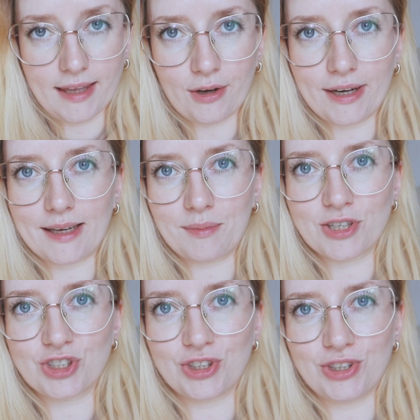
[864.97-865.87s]
Ja ogarniam
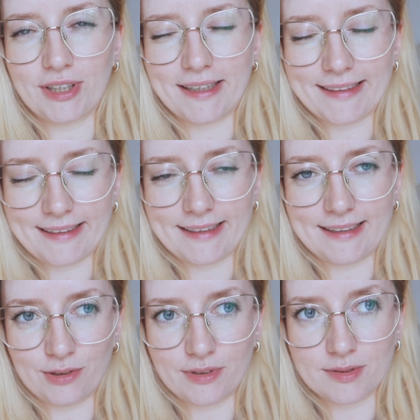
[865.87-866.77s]
jeszcze dzisiaj chatę,
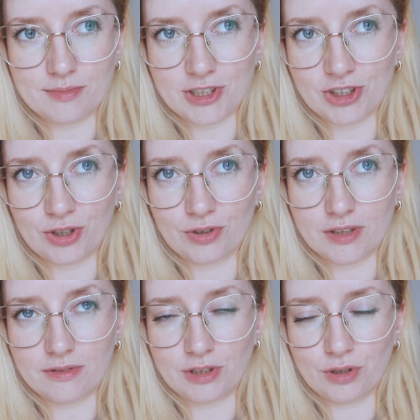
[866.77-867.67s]
a do Was myślę, że
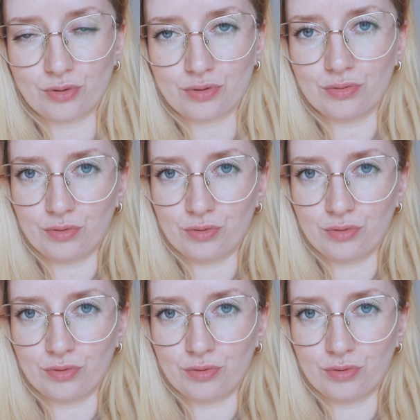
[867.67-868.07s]
odezwę się już